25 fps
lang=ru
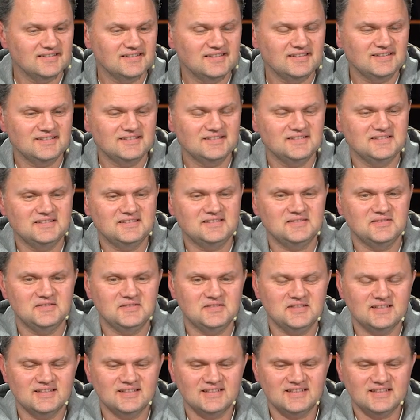Да,
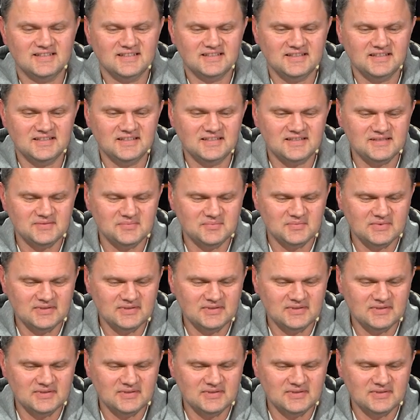действительно так и есть.